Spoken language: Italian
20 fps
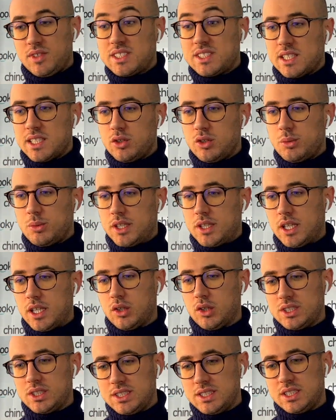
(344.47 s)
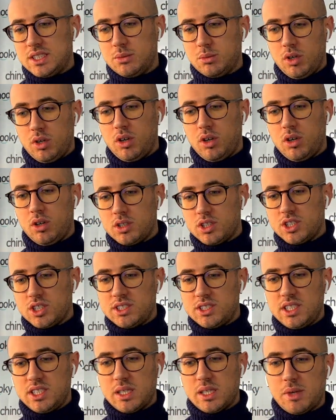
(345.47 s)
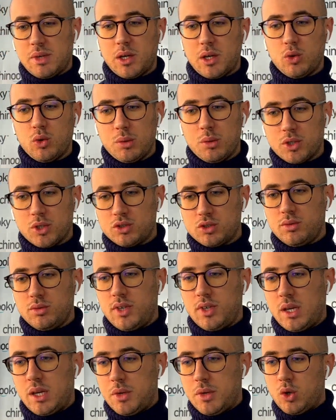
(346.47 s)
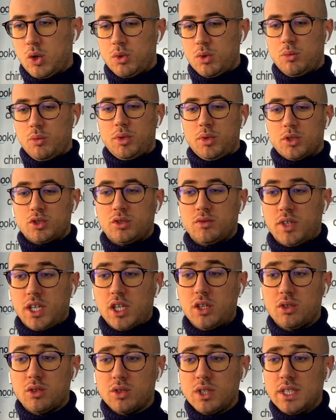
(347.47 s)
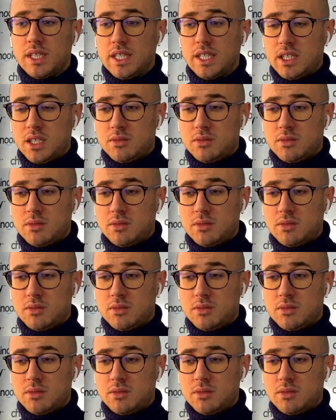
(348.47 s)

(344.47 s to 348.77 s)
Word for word: vi state domandando sì si può gestire ma come posso fare ma come non posso fare io